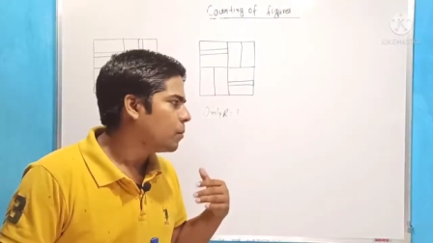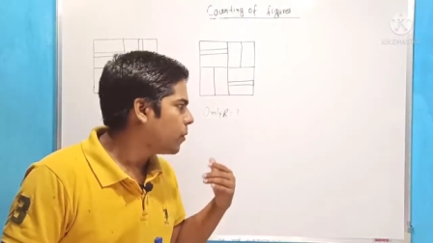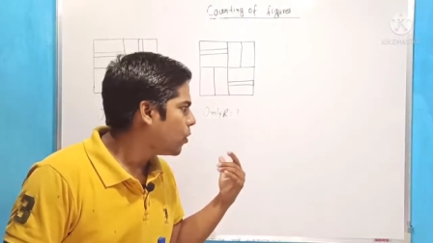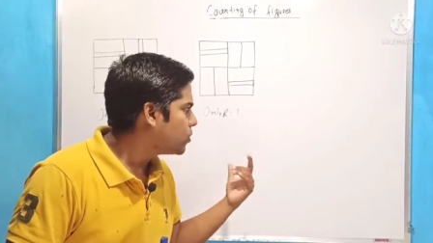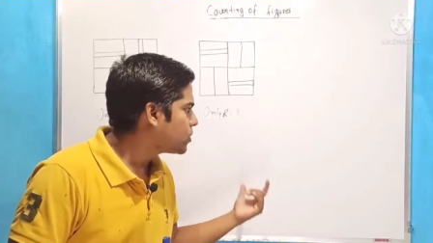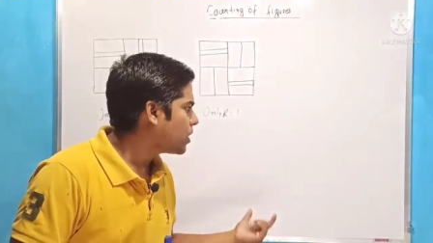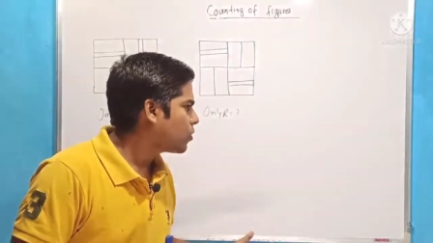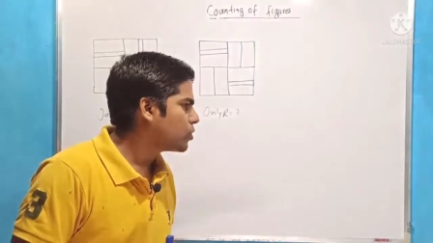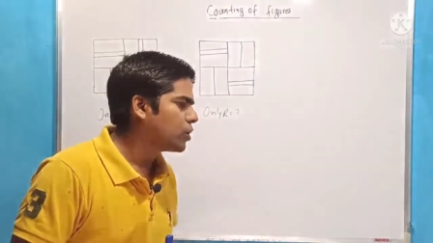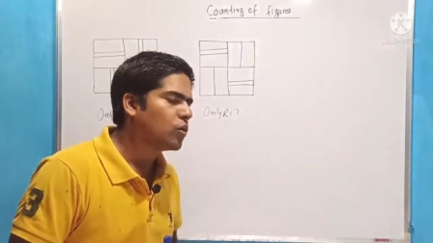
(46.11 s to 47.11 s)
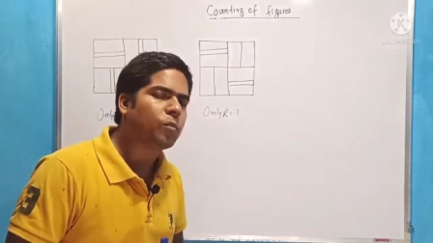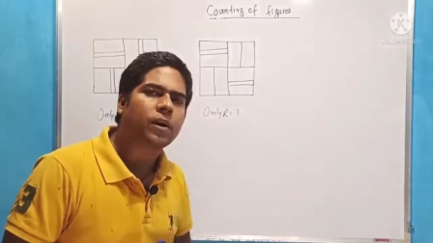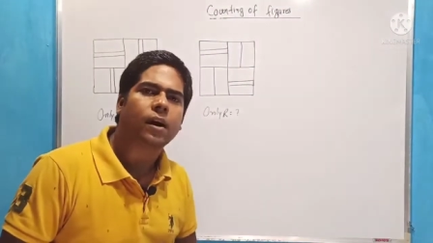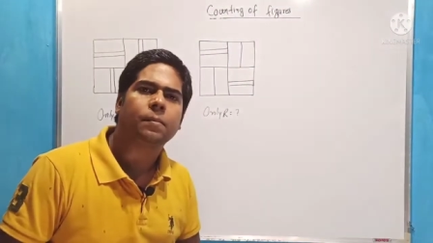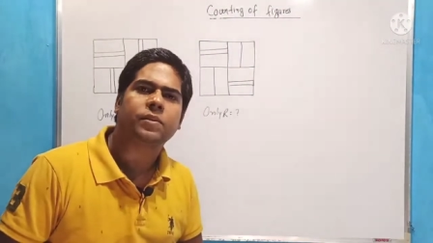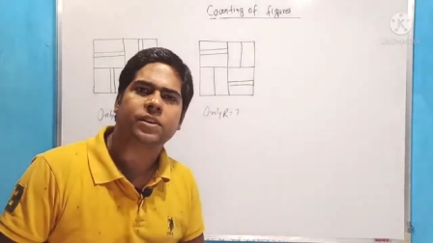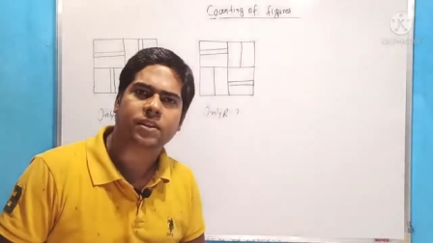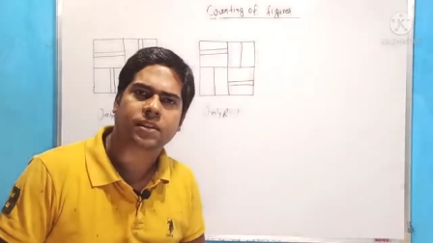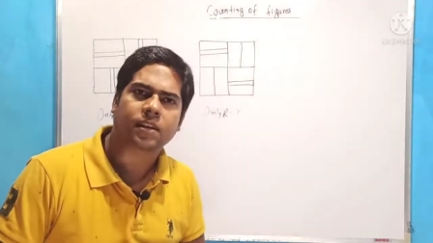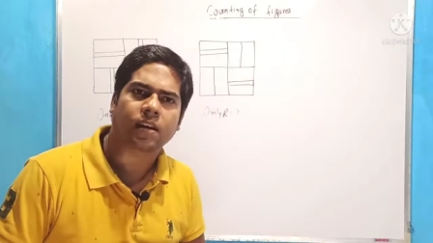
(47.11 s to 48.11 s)
बहुत सारे क्वेश्चनों पर हम
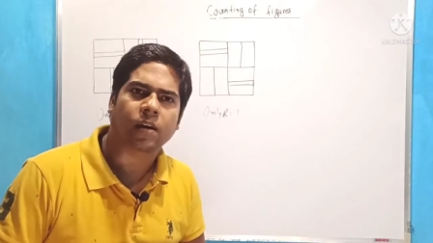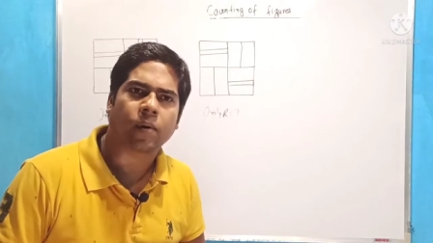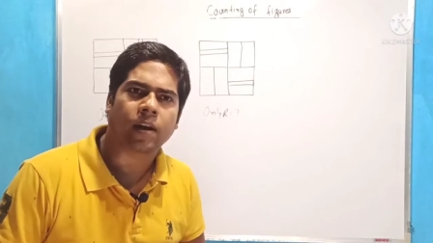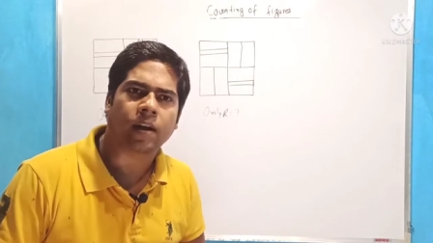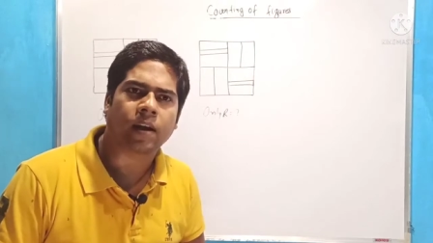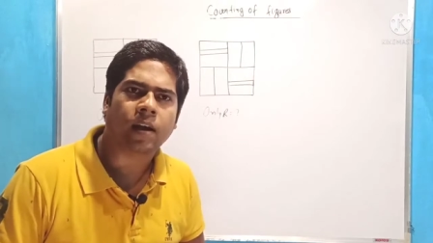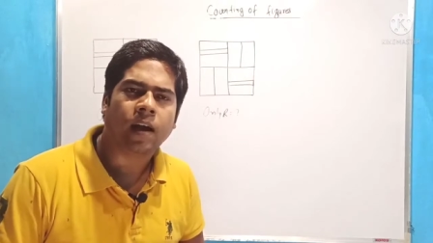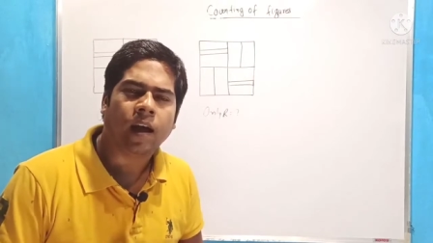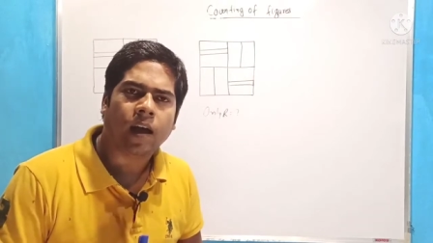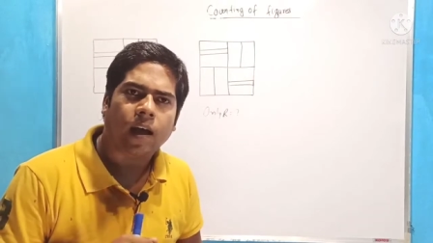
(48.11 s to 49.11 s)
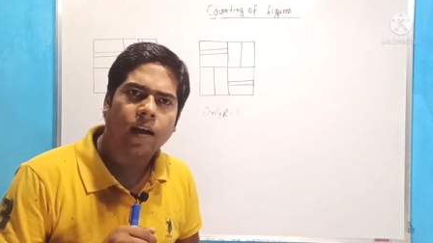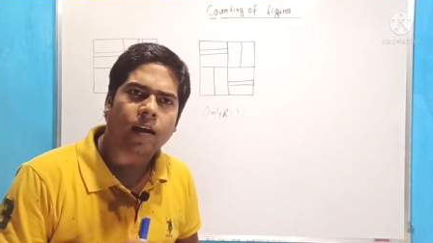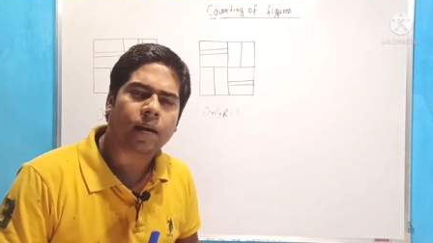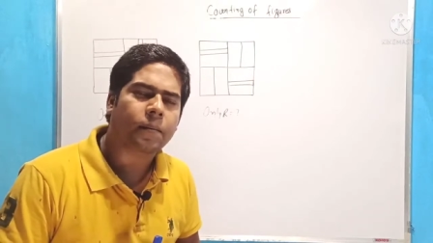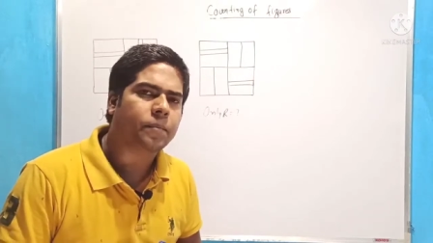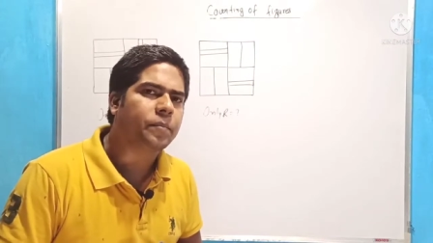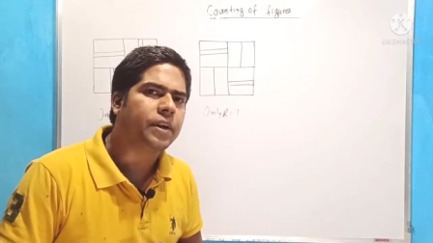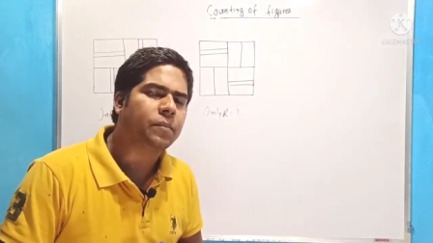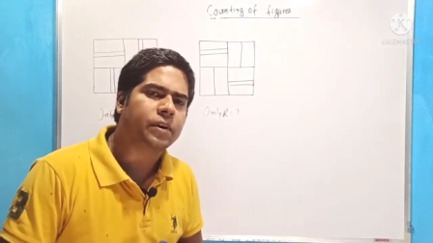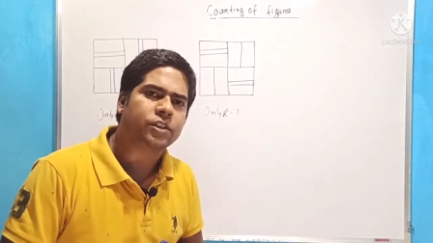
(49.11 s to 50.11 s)
डिस्कस करने वाले हैं अगर आप
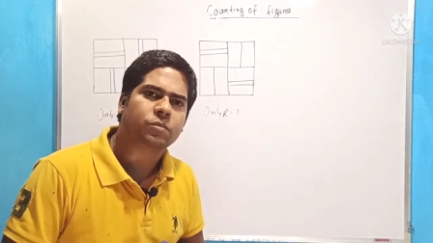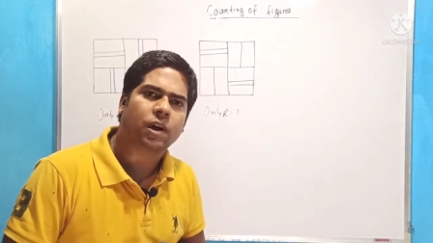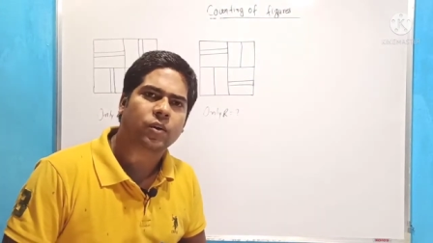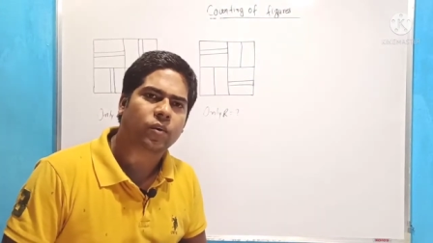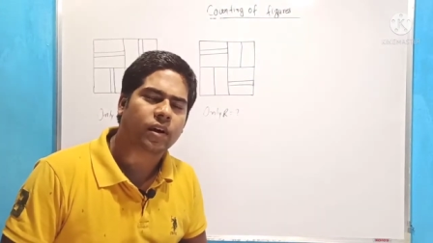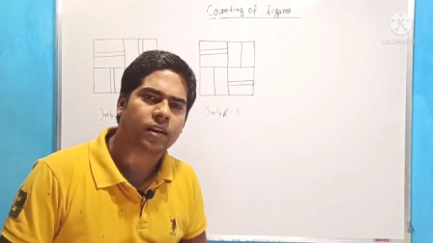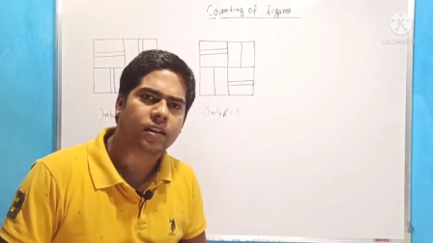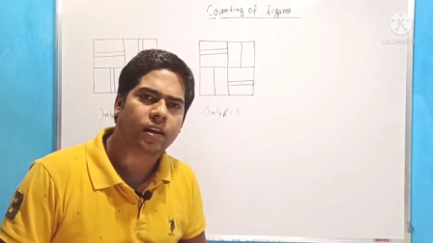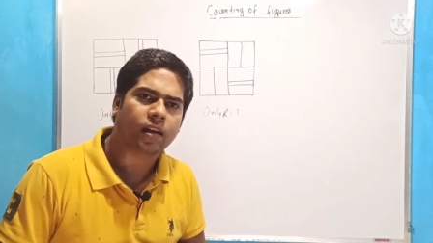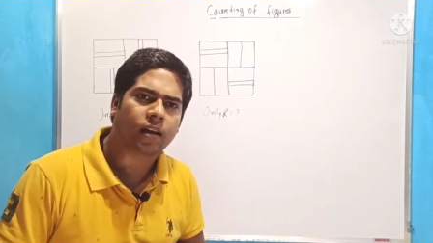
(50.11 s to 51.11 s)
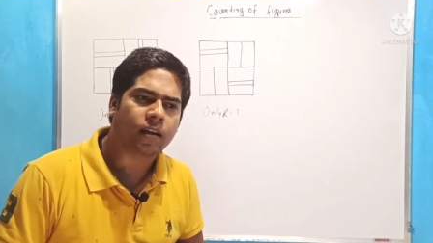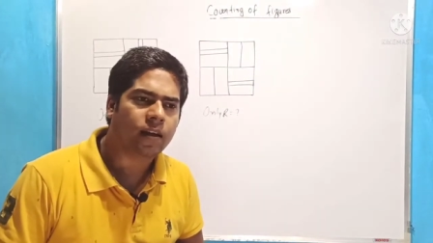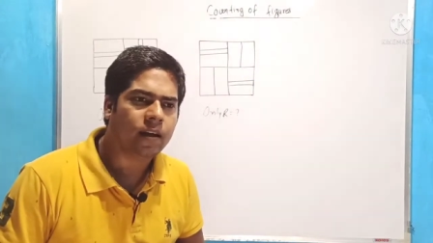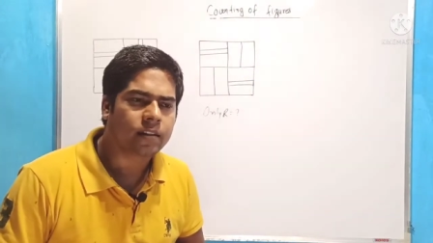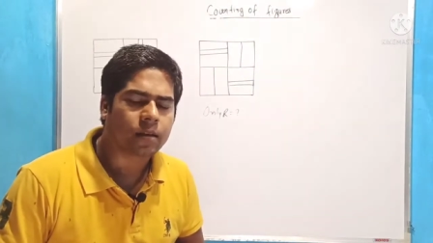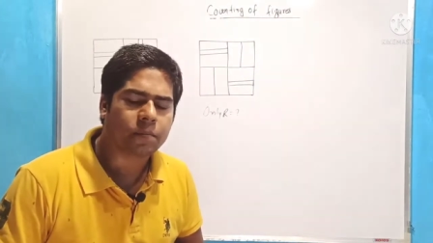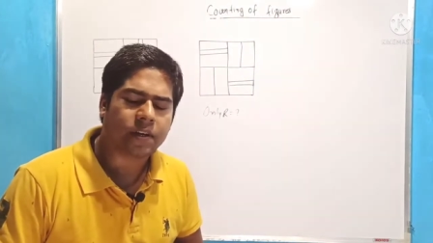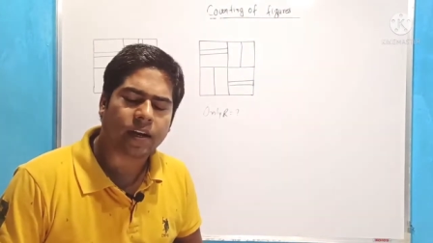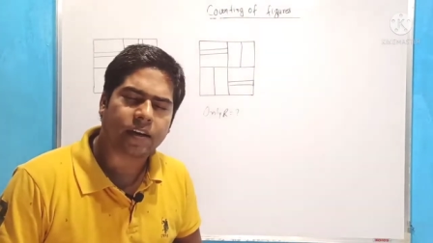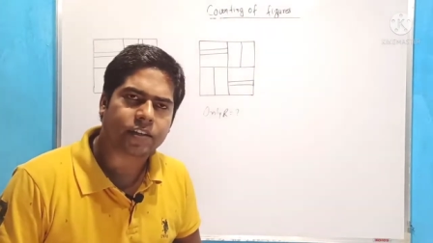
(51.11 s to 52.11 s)
मेरे फर्स्ट पार्ट को नहीं देखें तो
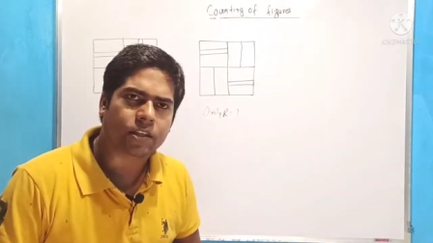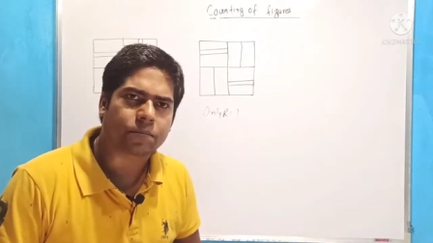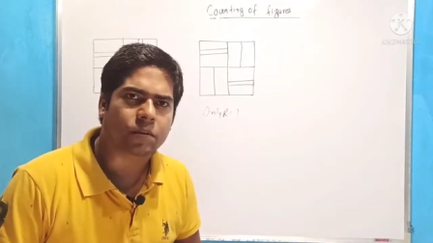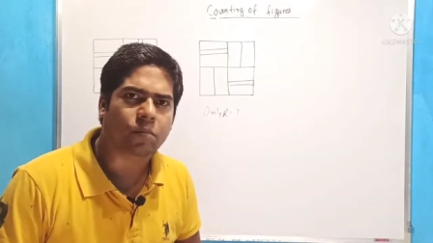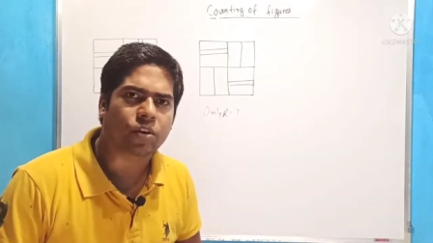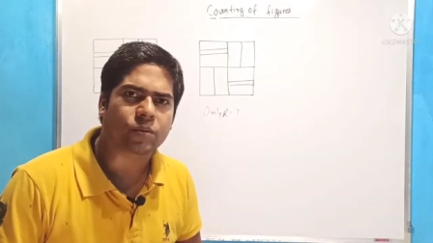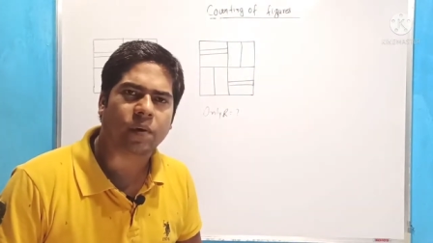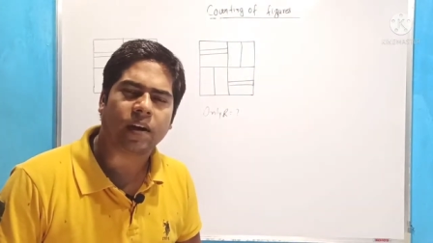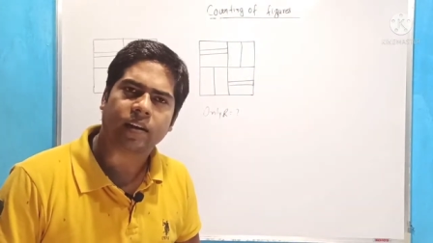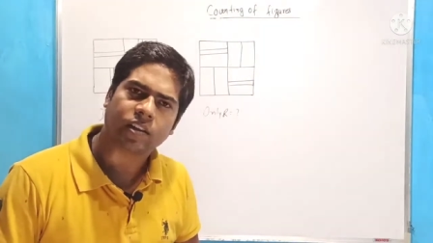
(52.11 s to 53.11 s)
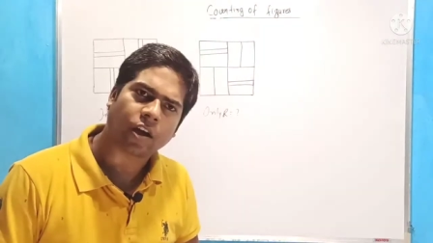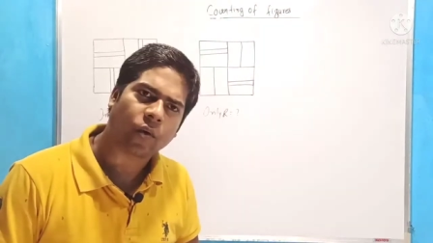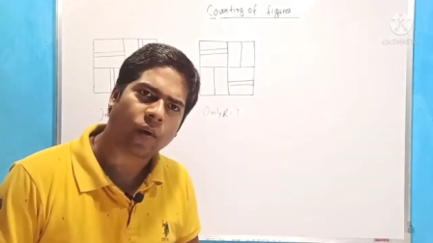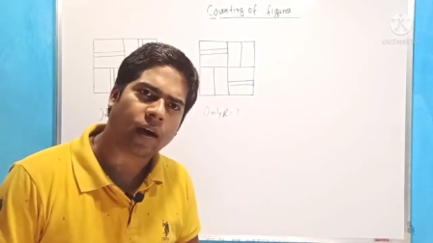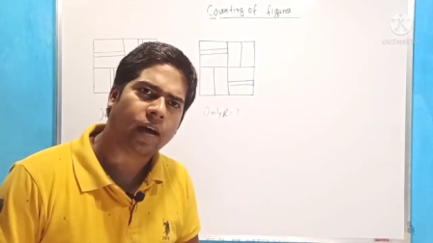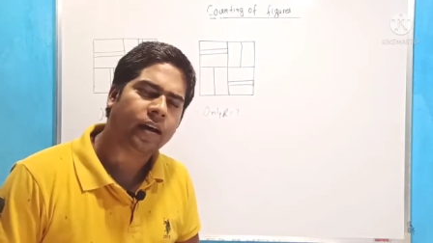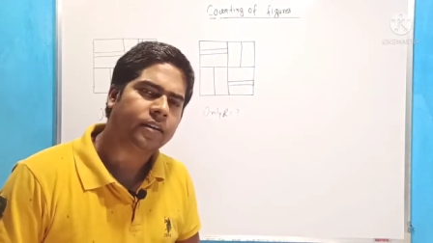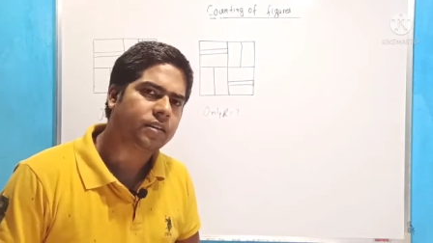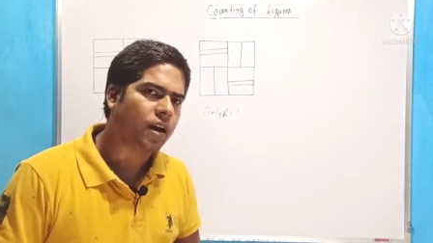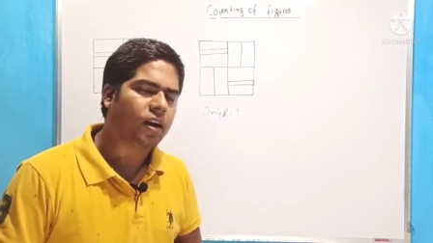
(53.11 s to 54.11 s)
मेरे डिस्क्रिप्शन बॉक्स में लिंक दिया हुआ है
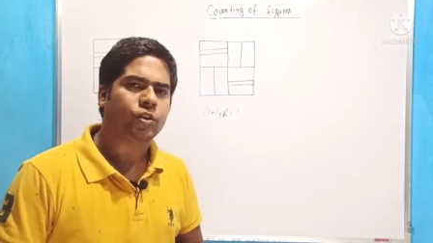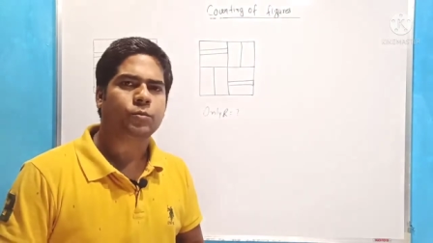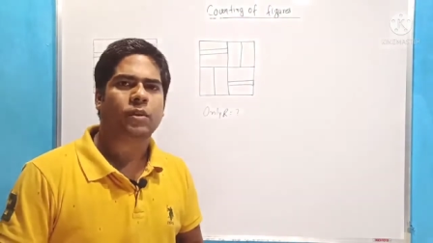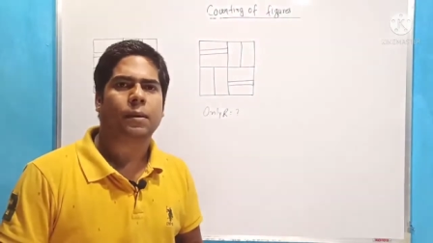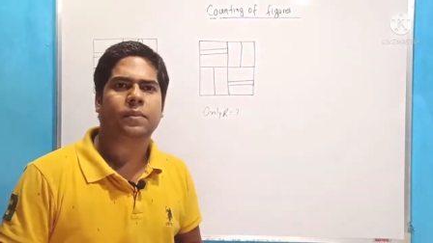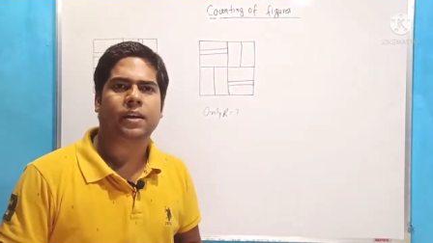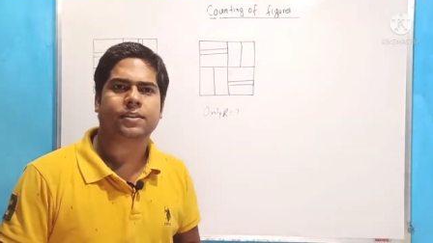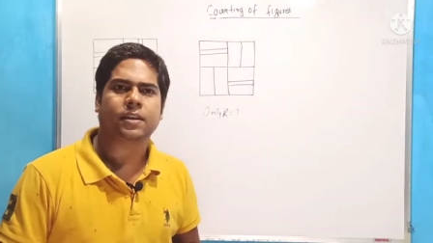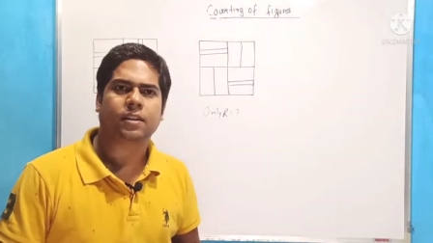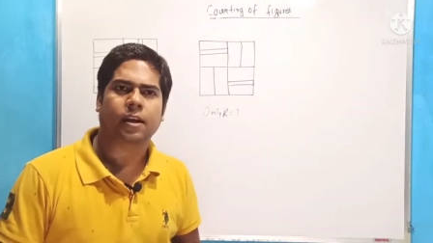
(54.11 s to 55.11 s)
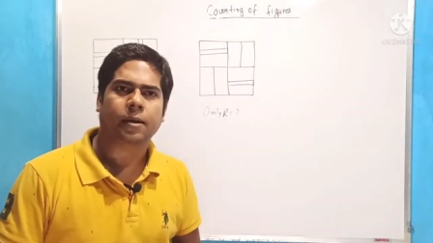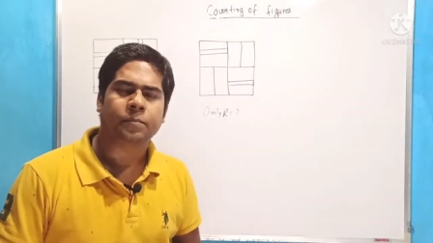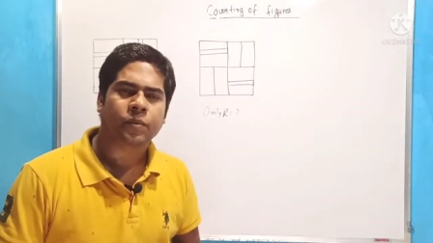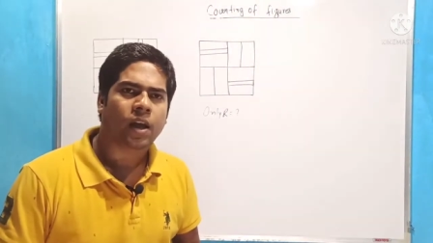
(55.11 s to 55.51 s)
जाकर उस पर आप देख सकते हैं